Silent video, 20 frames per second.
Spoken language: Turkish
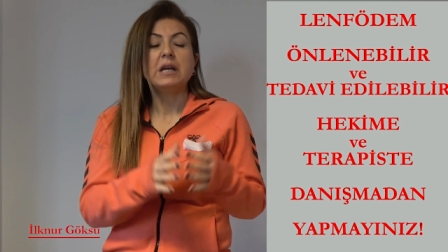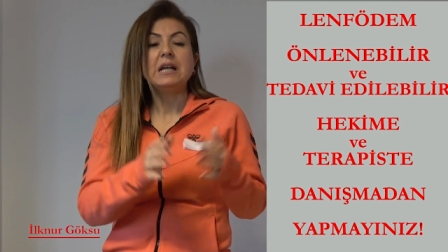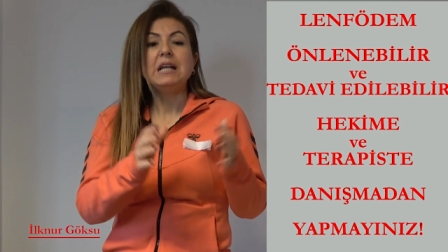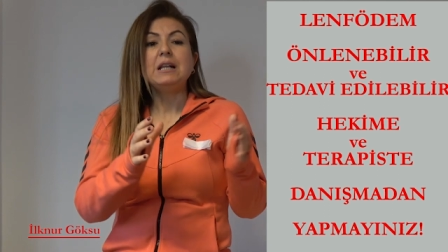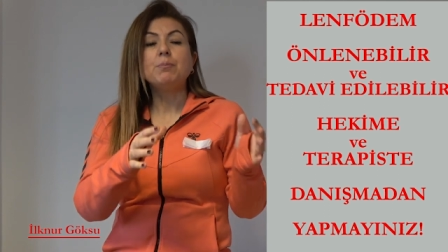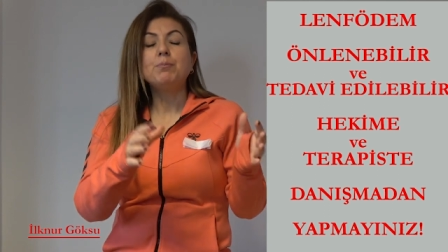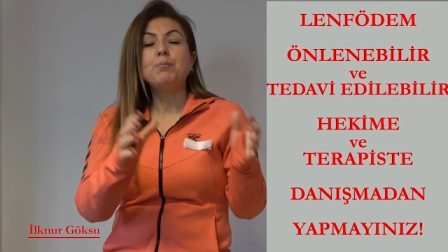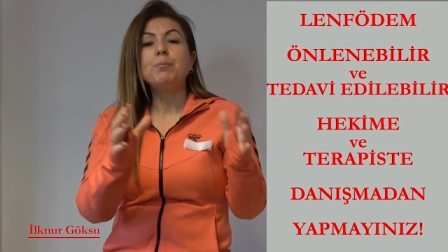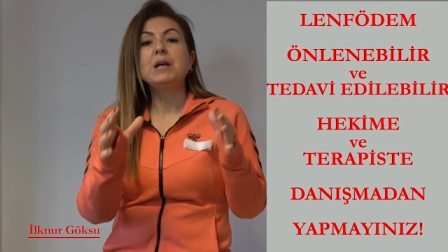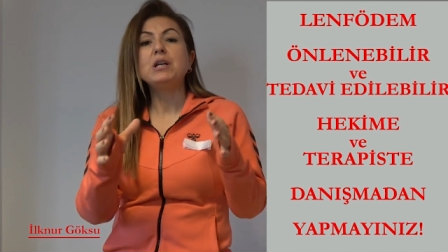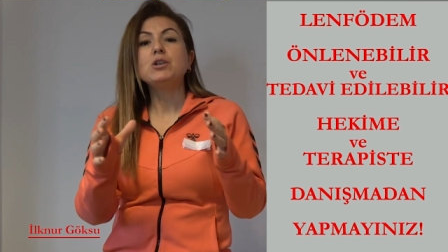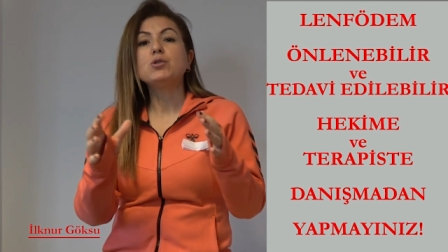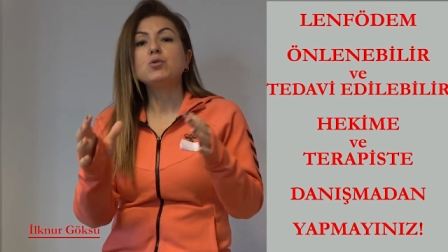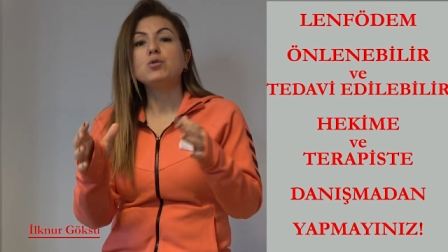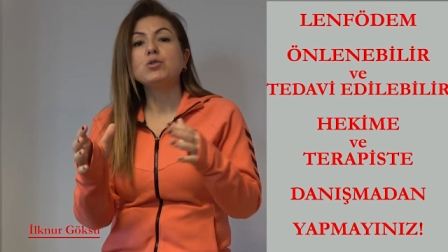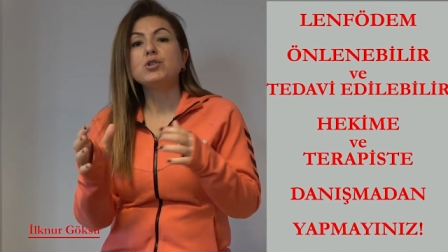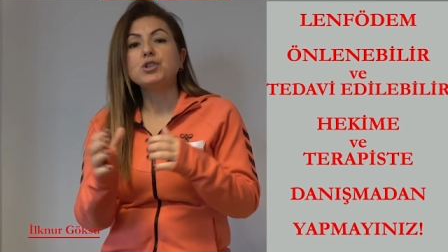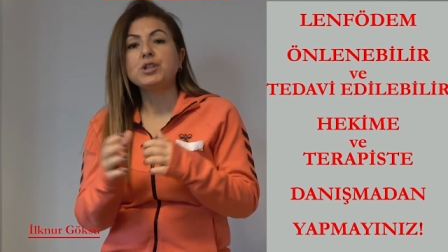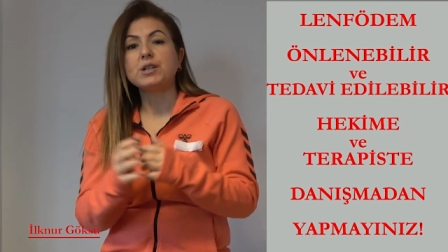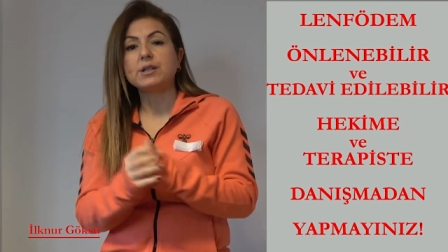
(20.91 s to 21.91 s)
ilk 5
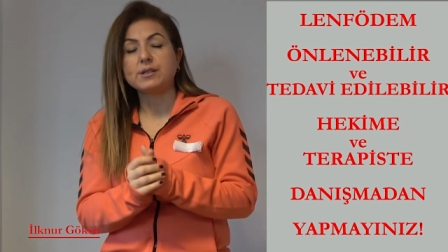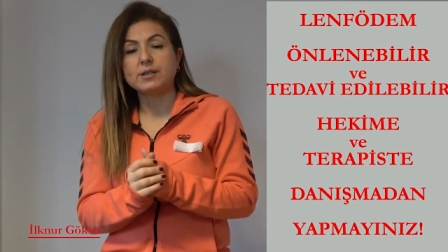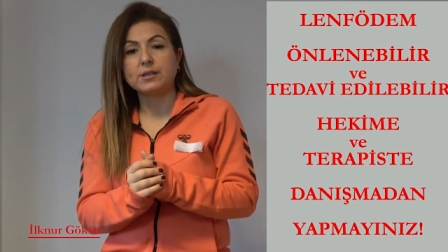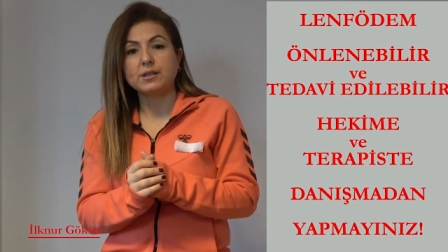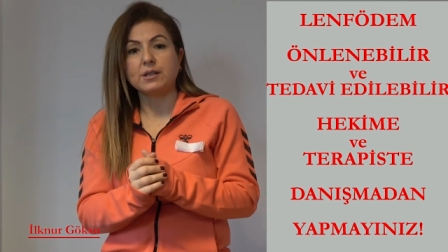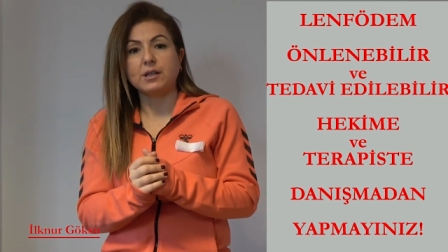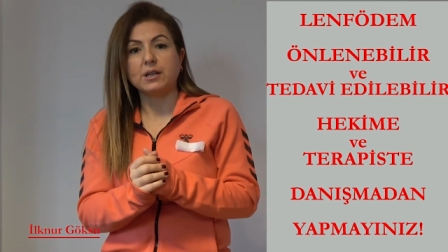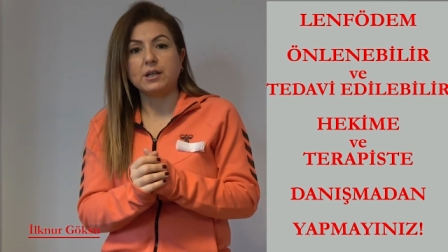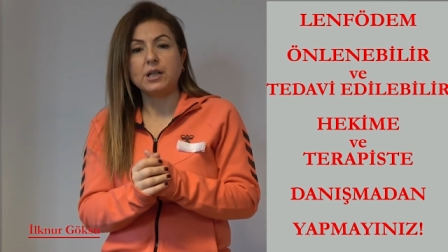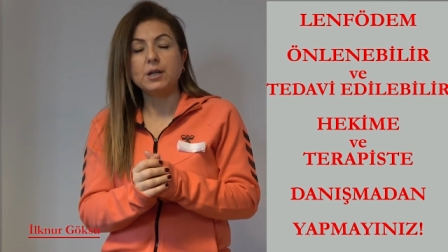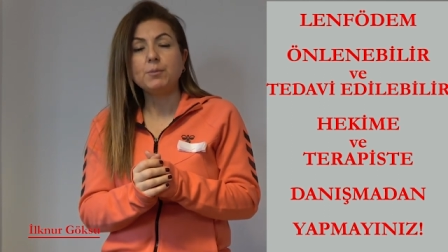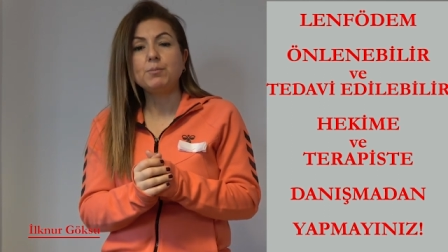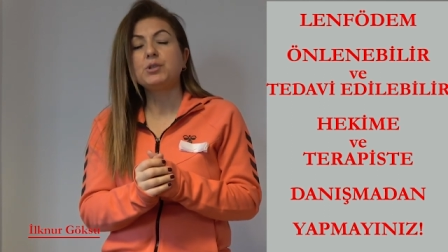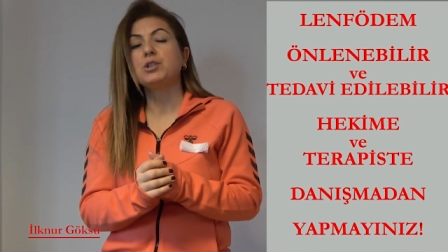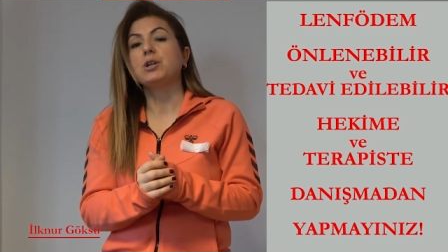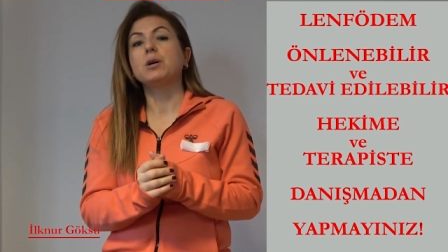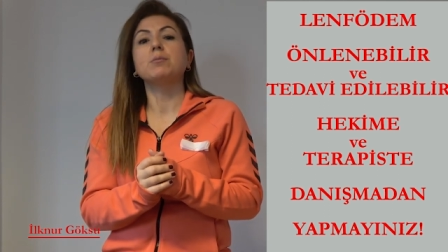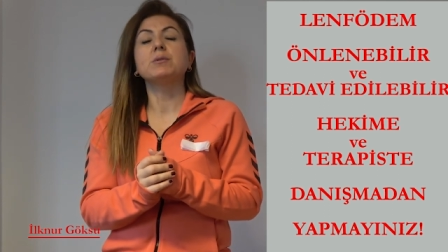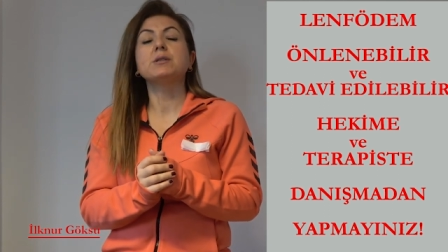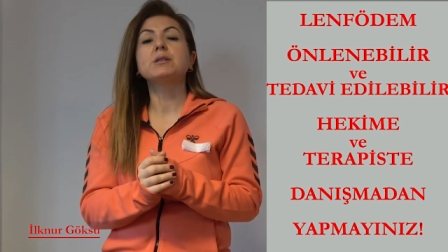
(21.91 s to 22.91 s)
gün içerisindeki
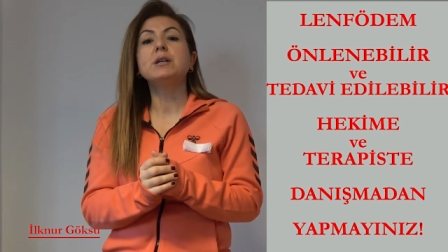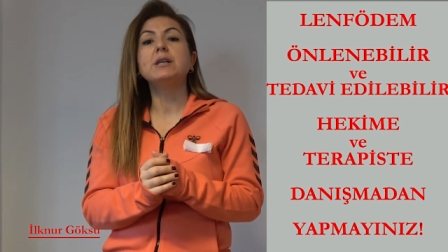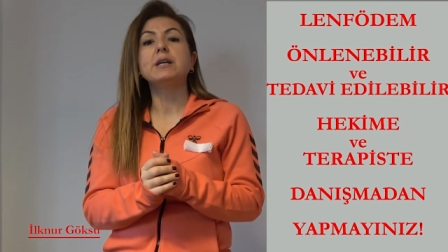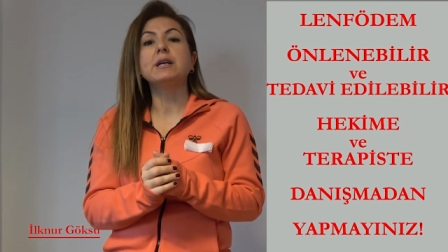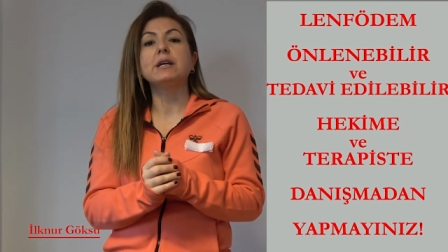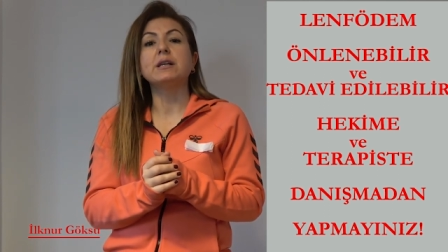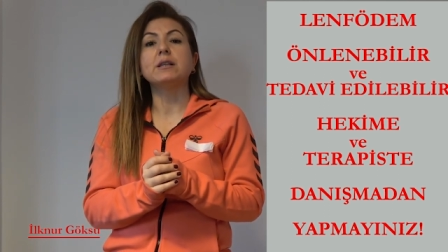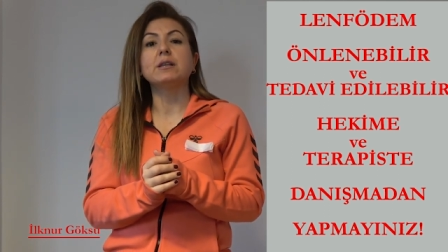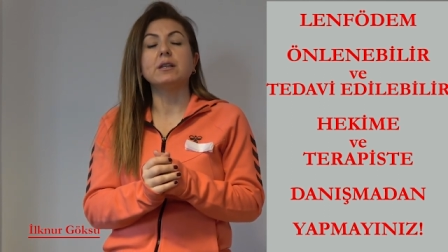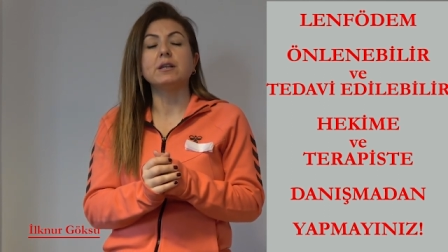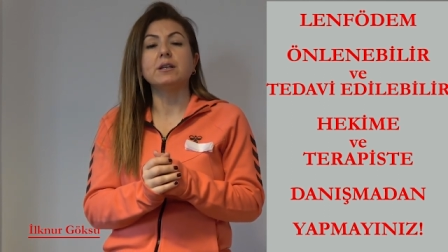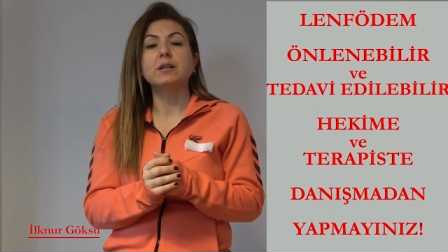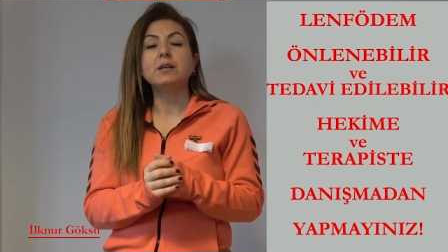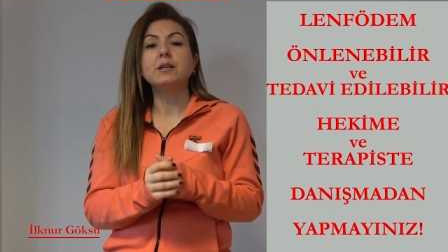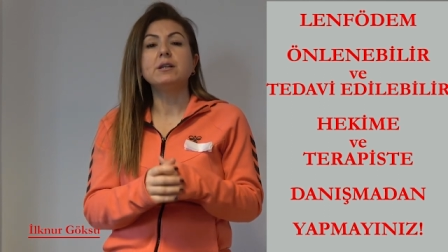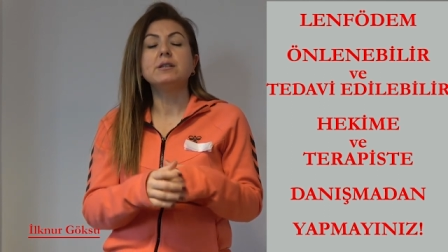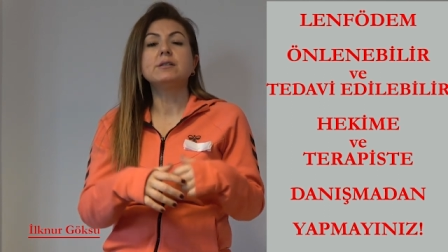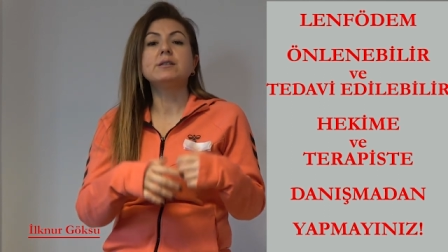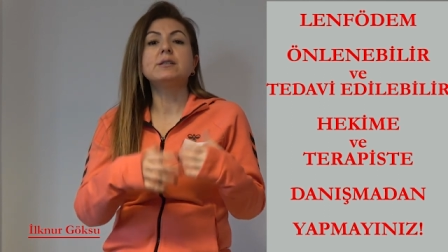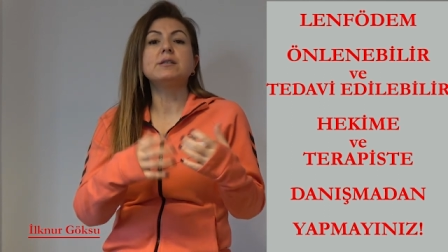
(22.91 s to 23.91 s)
yapacağımız
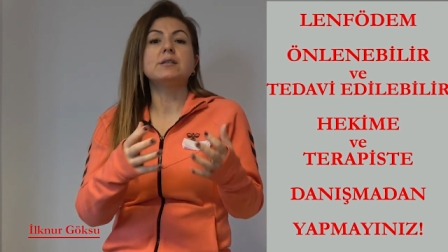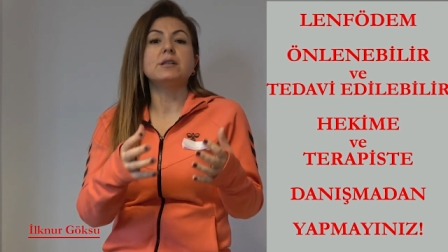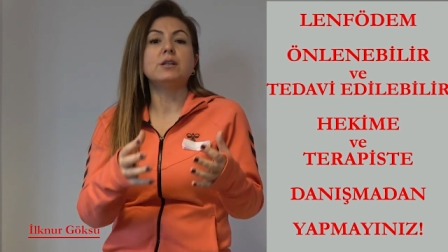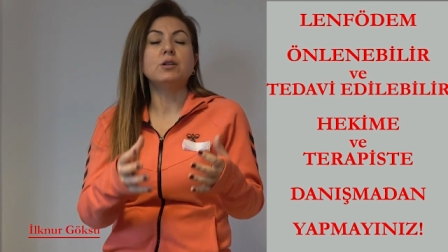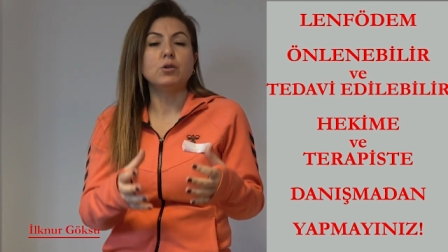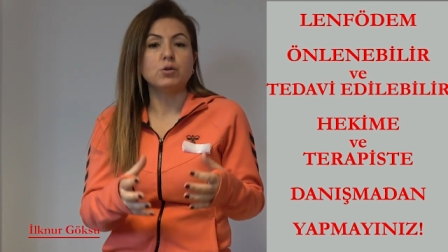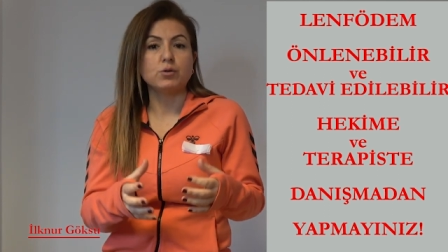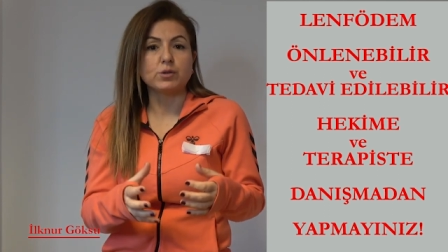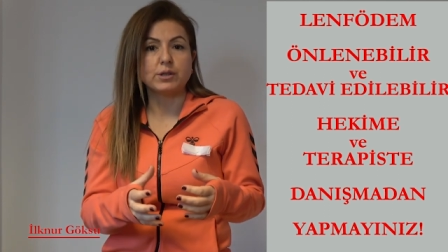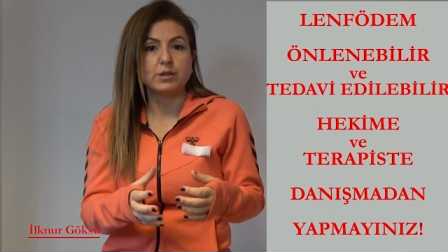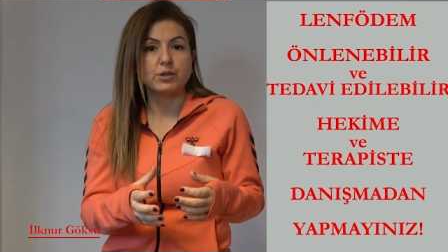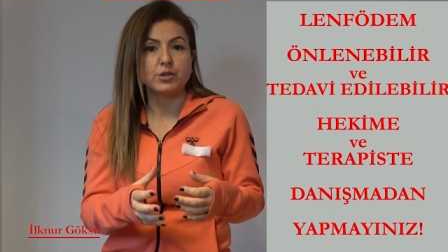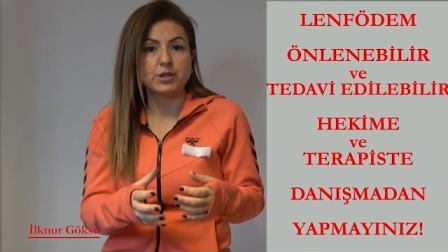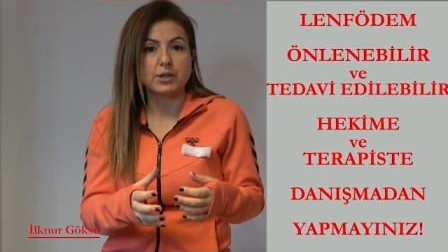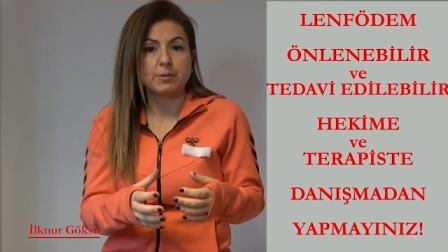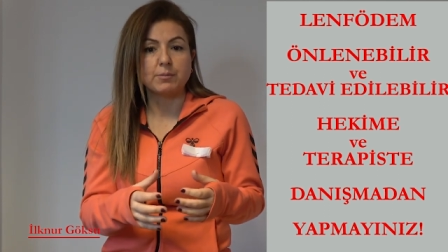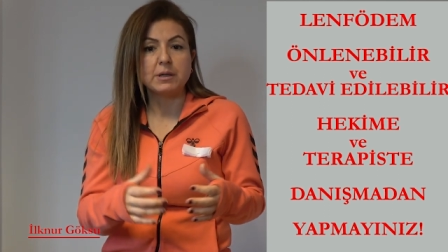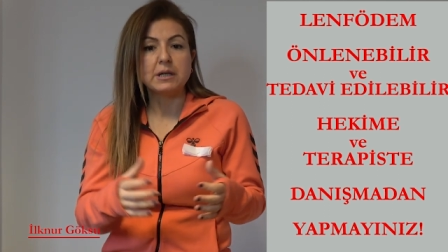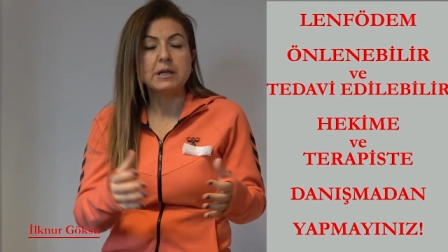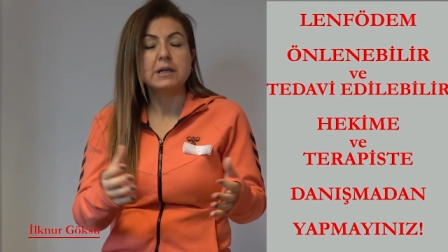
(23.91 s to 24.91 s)
hareketleri sizlere
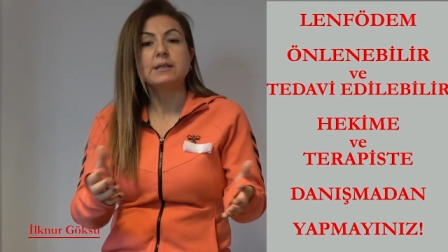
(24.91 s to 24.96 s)
göstereceğim.